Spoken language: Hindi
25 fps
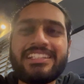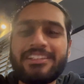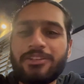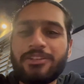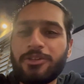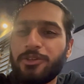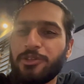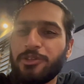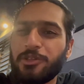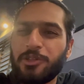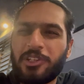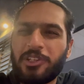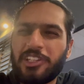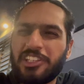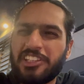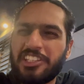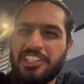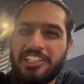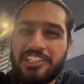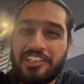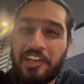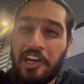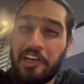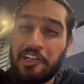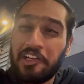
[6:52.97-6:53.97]
ओहो कितनी
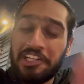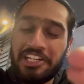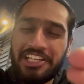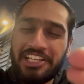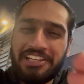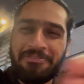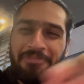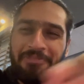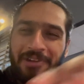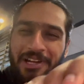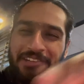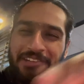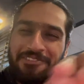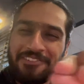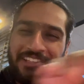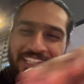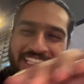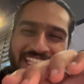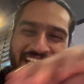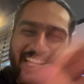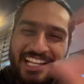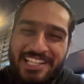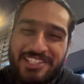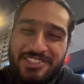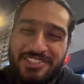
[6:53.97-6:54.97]
ठंडी बर्फ की
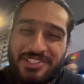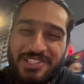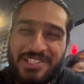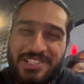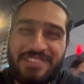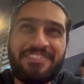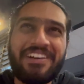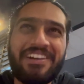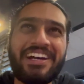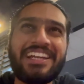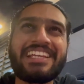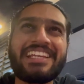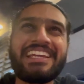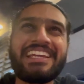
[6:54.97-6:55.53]
तरह चुस मारी